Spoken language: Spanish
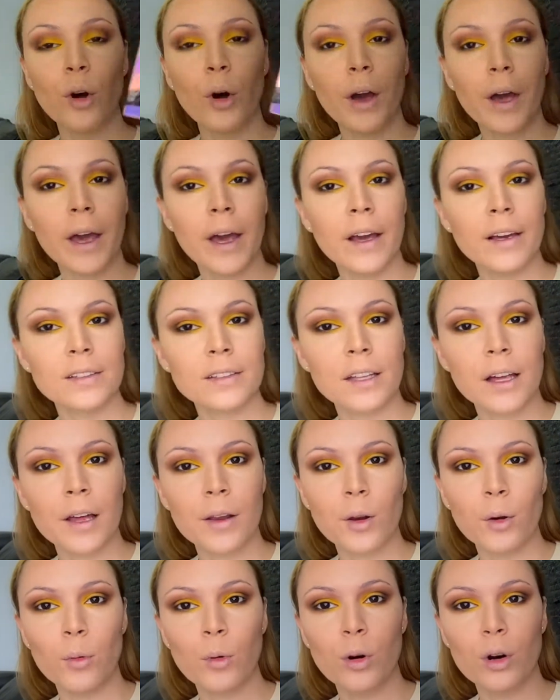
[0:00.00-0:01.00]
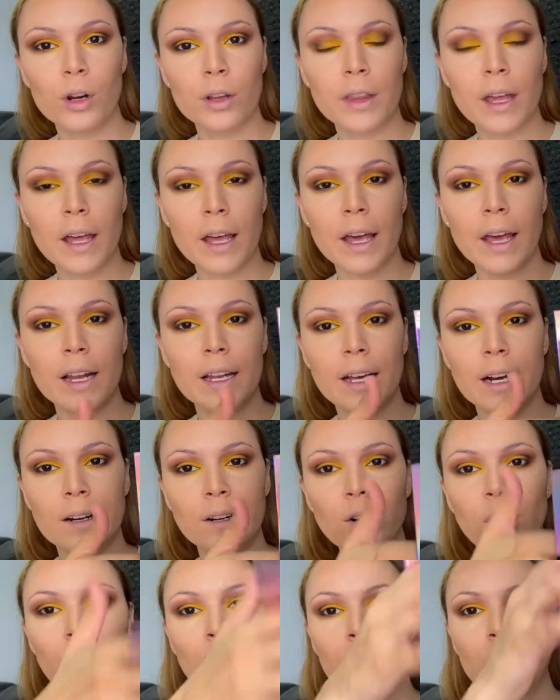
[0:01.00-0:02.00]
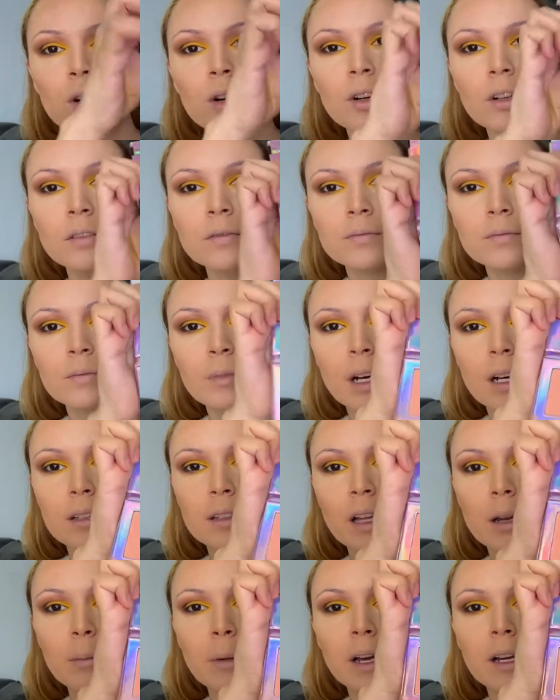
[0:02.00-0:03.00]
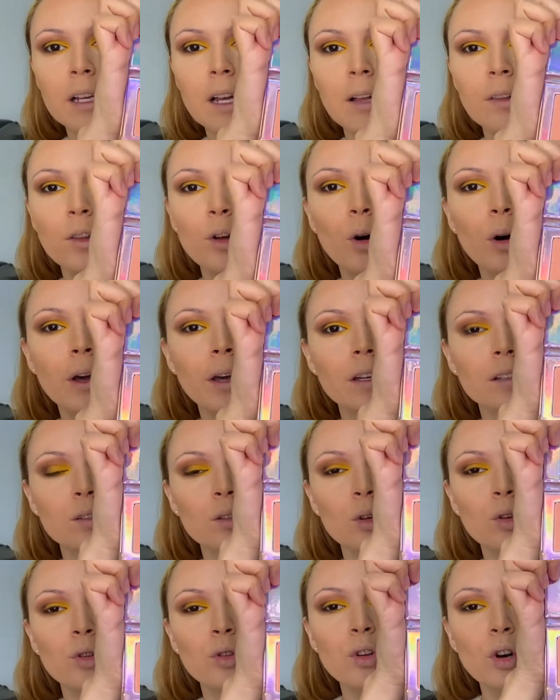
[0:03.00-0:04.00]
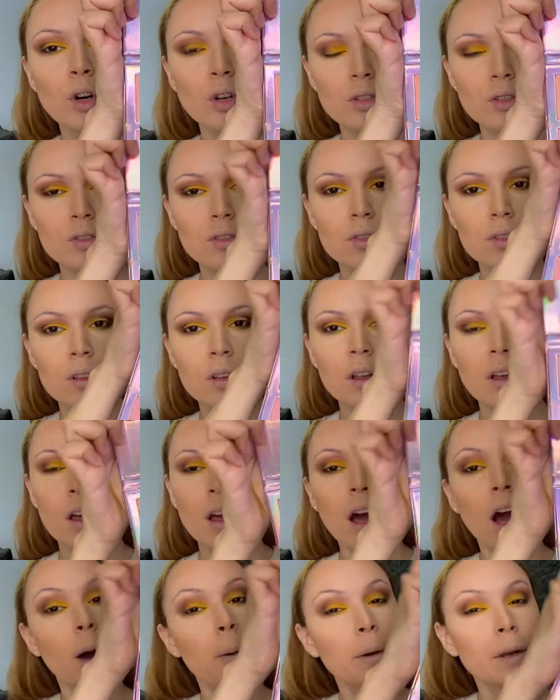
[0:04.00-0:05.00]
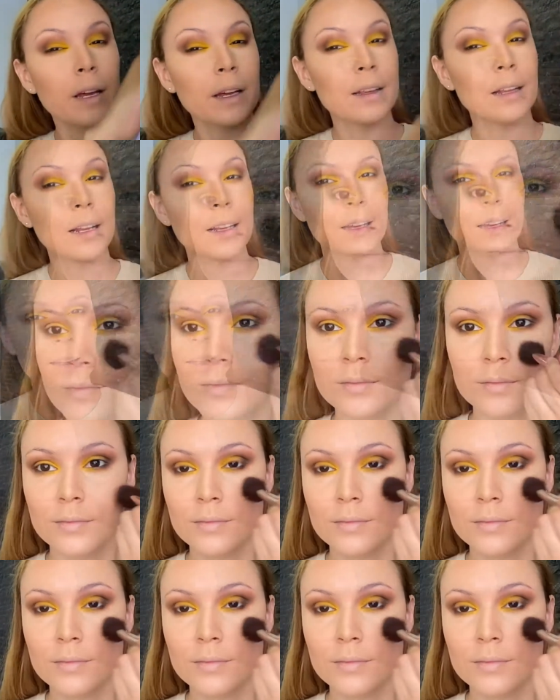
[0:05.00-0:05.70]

este rubor de Elia Color. Voy a estar mezclando estos dos. A ver qué tal queda.